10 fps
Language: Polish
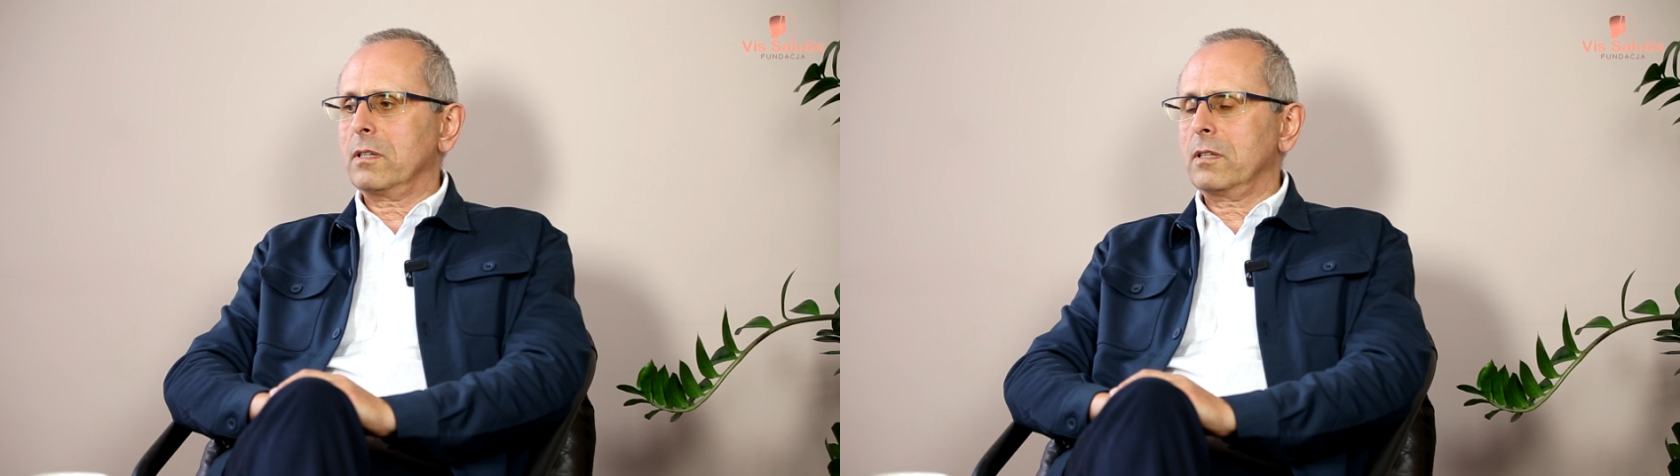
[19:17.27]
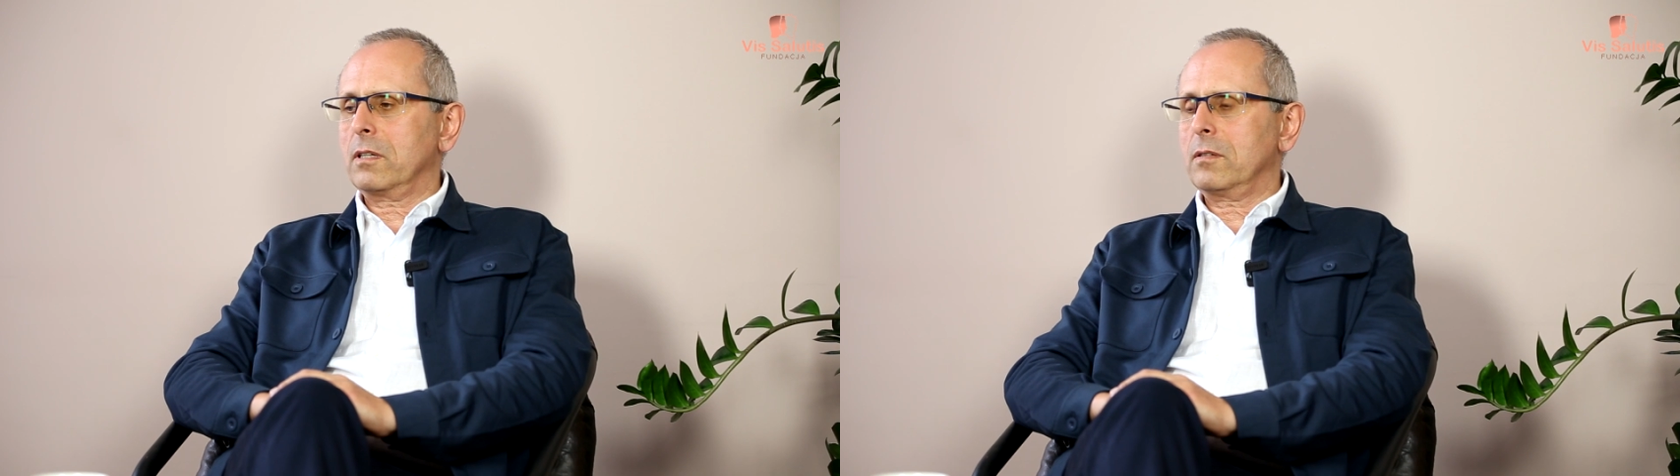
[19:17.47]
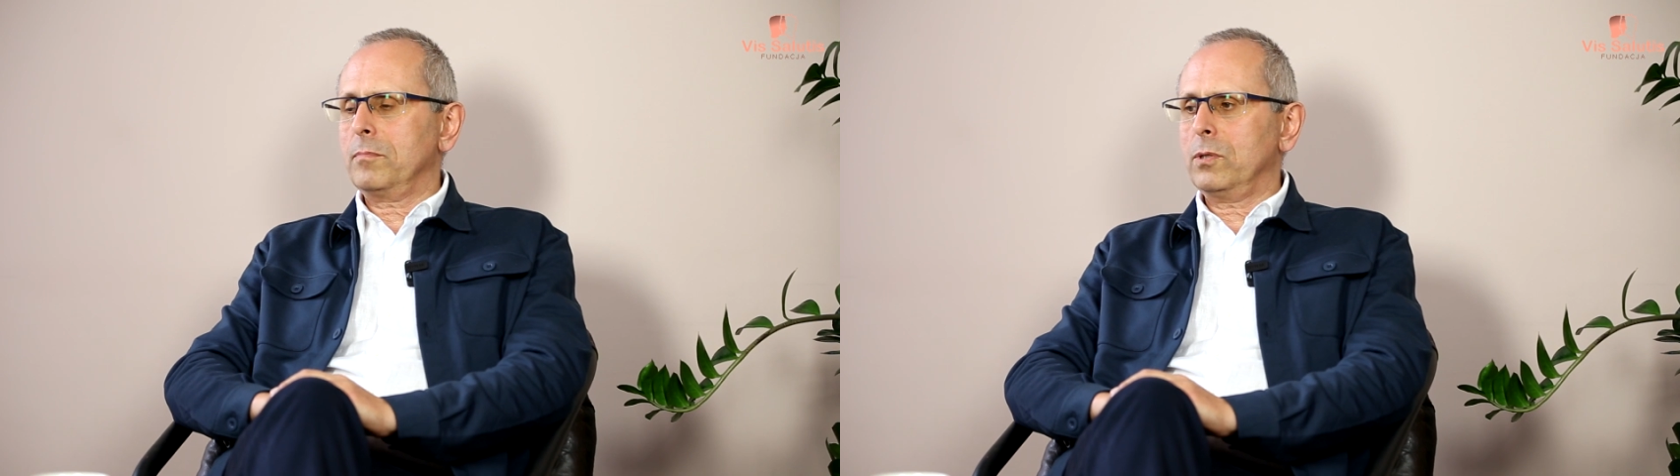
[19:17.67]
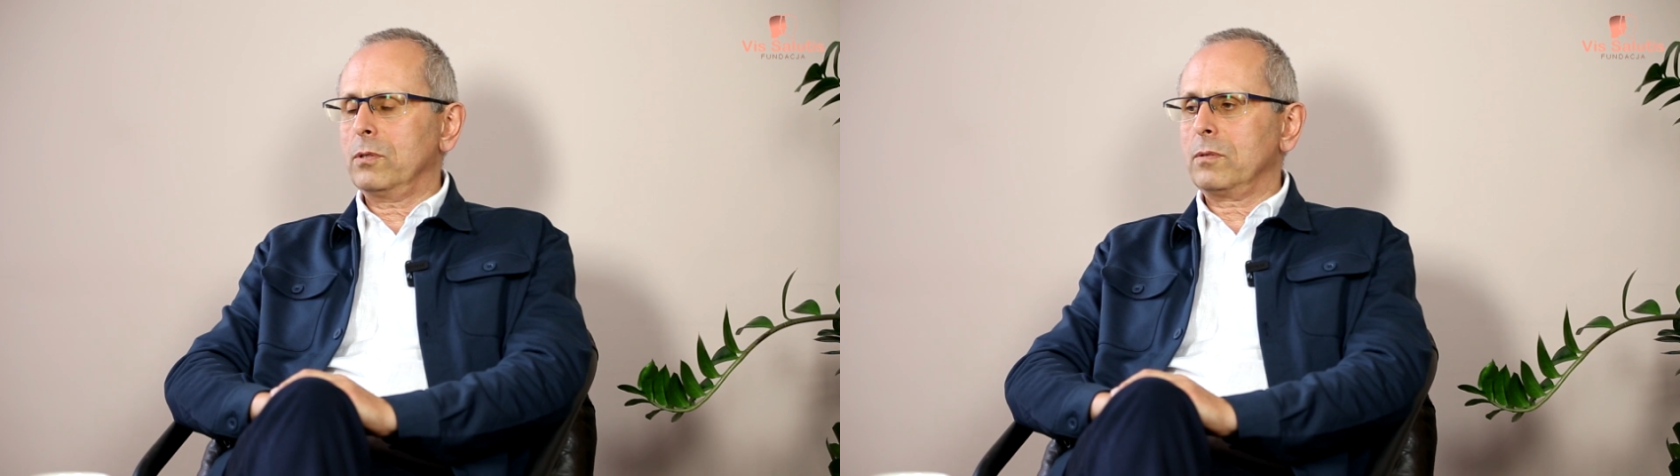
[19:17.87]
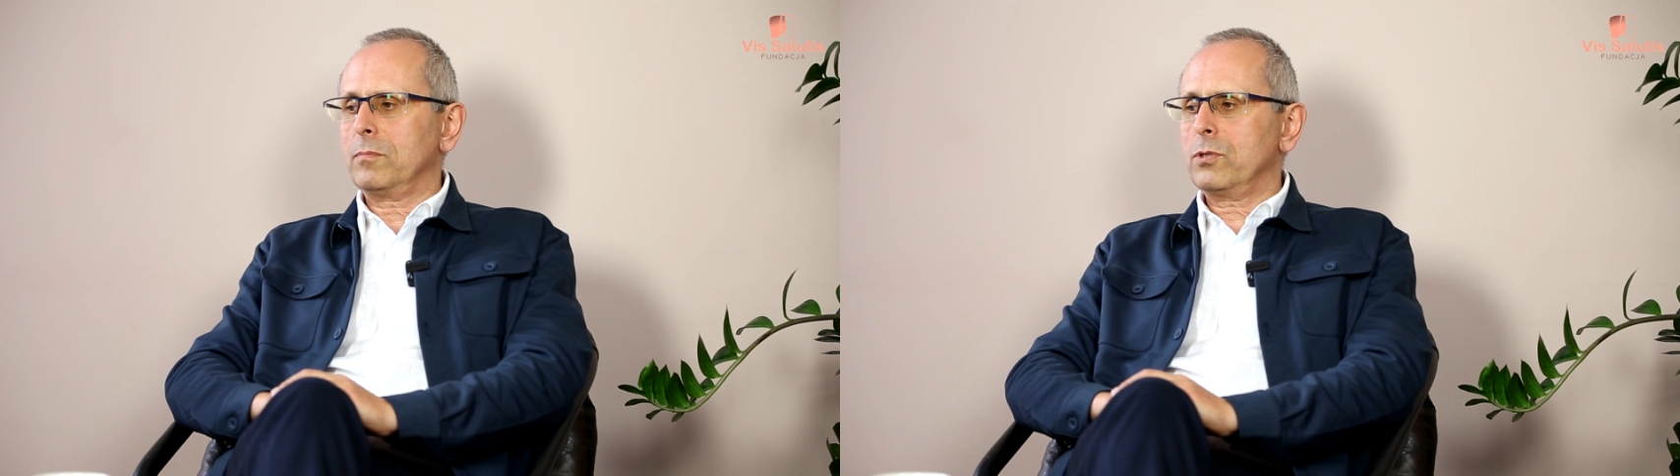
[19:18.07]
jak my o
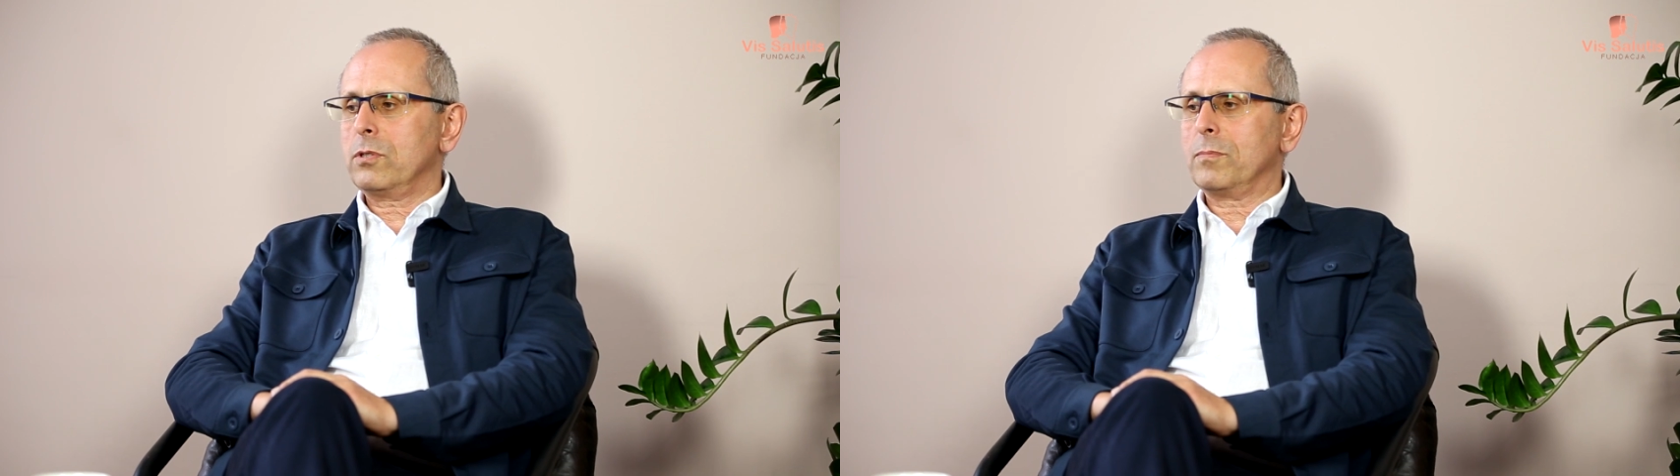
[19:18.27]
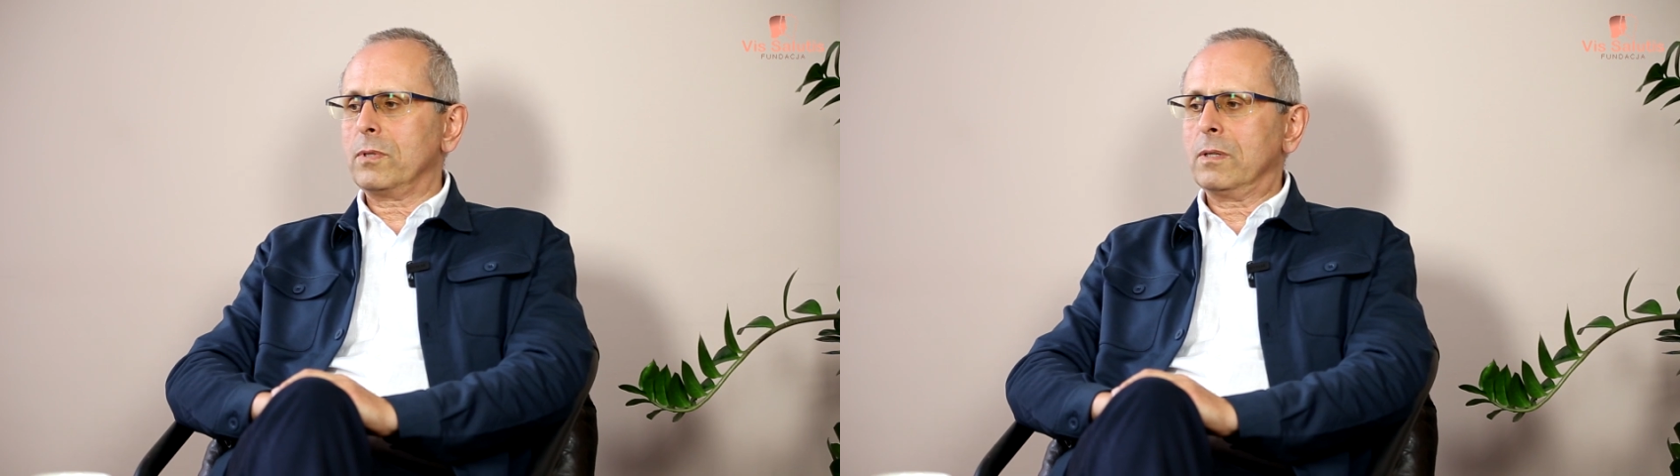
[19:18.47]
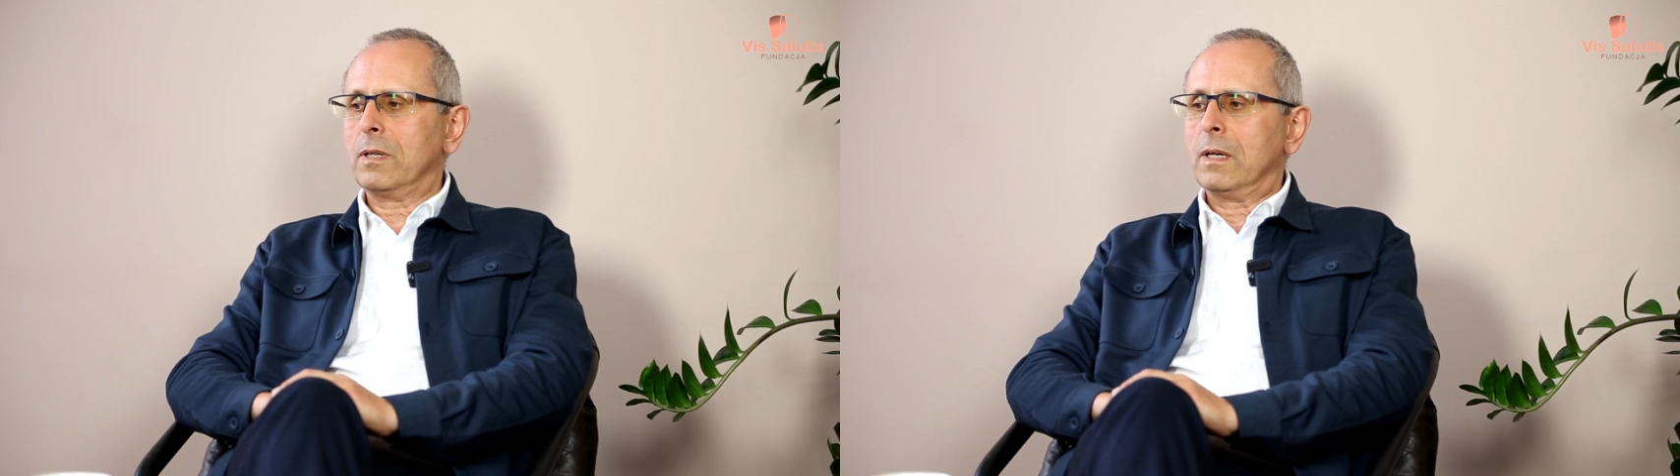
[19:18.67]
tym myślimy,